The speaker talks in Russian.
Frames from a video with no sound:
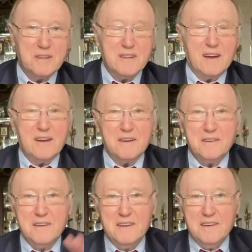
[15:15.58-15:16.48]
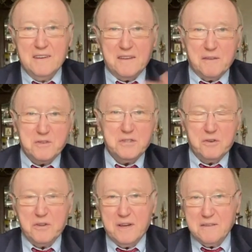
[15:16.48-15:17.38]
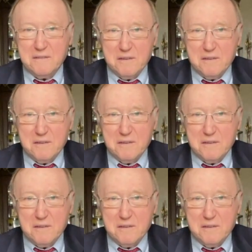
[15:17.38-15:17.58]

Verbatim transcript: Италия. Она веселая,